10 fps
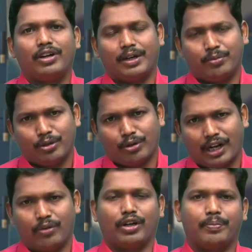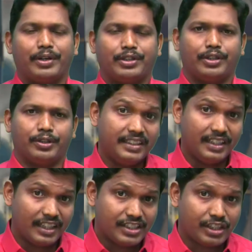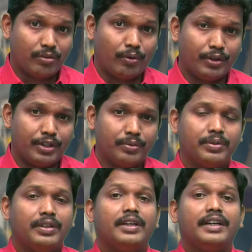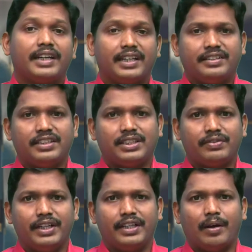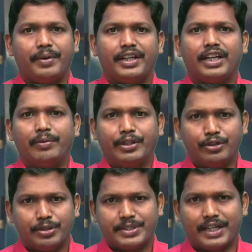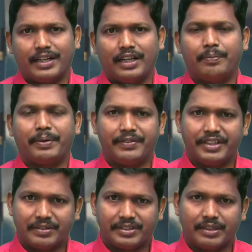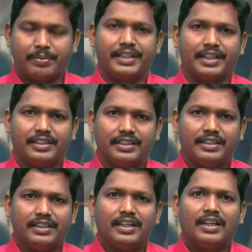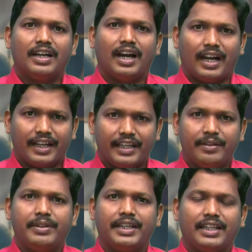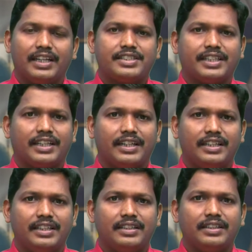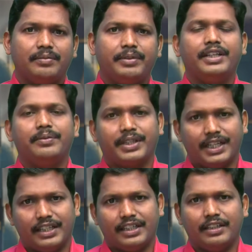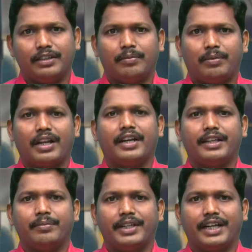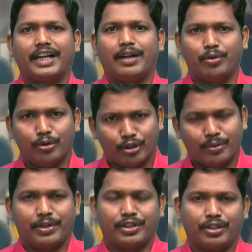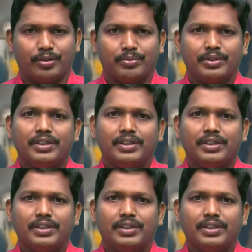உங்களை அன்போடு கூட நாங்கள் ஊக்கப்படுத்துகிறோம் இந்த நிகழ்ச்சிகள் ஒவ்வொன்றும் கிரேசியஸ் வேர்ட் அப்படின்ற நம்முடைய யூடியூப் சேனலில் பதிவேற்றம் செய்யப்படுகிறது அங்கேயும் நீங்கள் நிகழ்ச்சியை கண்டு மீண்டும் கேட்டு பலனடையும்படியாக அன்போடு ஊக்கப்படுத்துகிறோம்